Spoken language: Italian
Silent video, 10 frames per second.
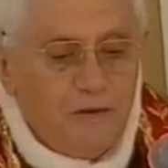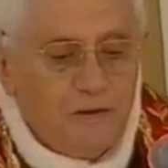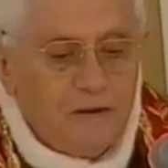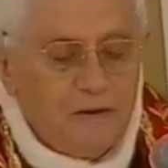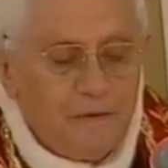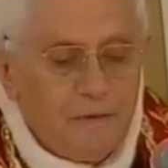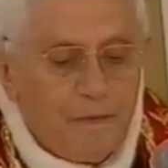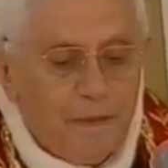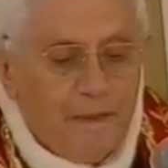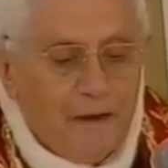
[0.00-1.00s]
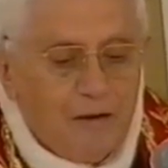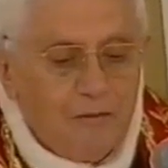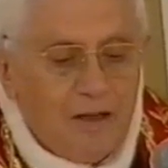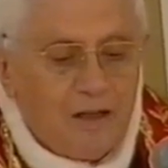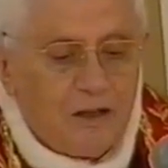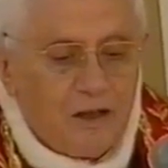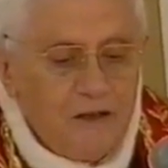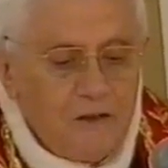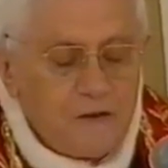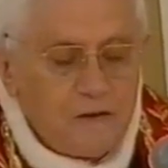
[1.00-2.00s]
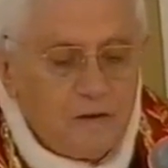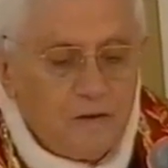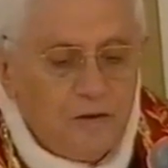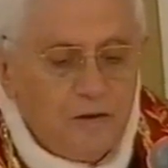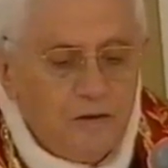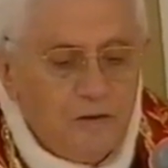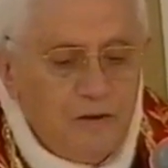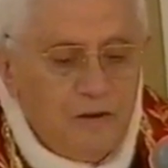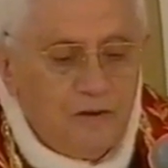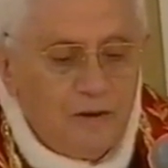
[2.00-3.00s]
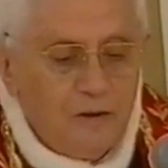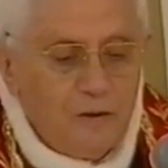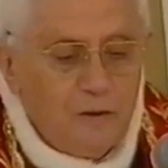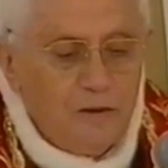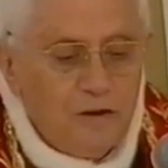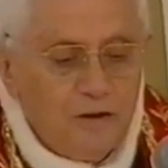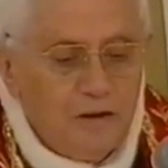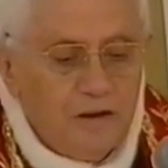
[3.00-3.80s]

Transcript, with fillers: vive, ma Cristo vive in lui.